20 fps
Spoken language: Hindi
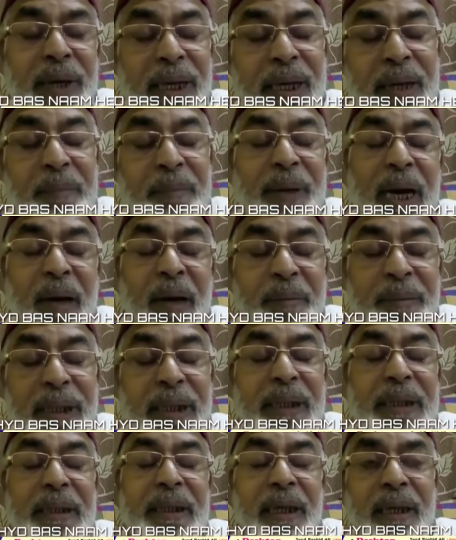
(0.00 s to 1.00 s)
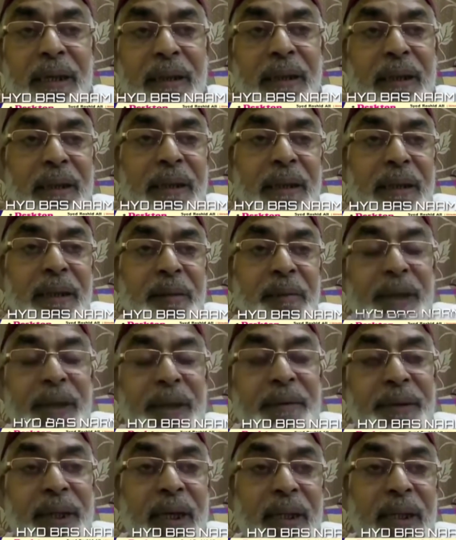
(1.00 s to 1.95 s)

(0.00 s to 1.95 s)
मैंने प्राइम मिनिस्टर पी